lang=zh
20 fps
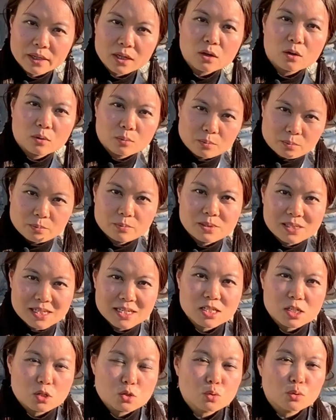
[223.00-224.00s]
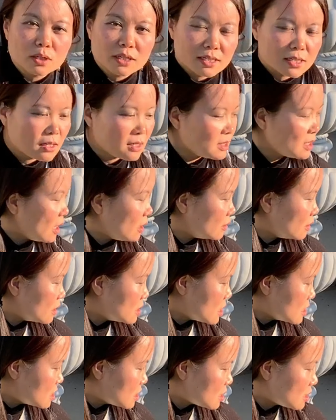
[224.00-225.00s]
有及时处理扔掉呢，
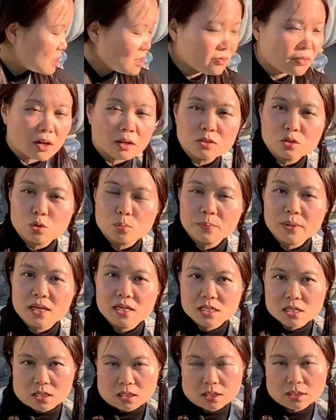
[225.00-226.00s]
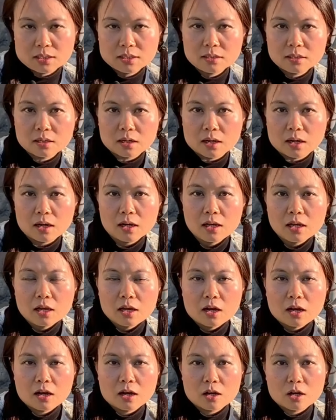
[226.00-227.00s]
让这个地方就变成了一个
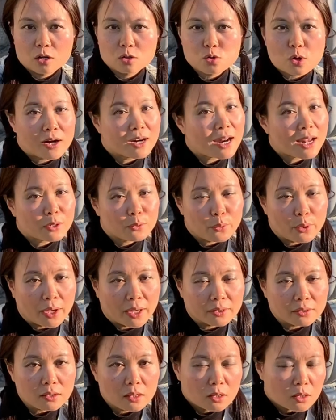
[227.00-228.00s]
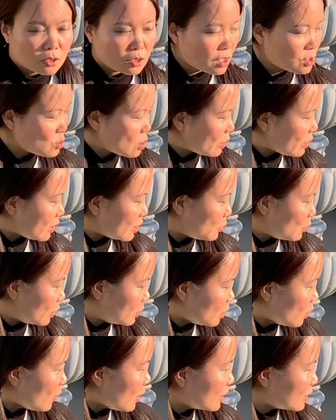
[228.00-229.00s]
呃传染源。那传染源
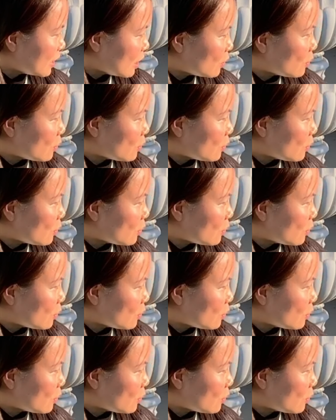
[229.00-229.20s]
的话，它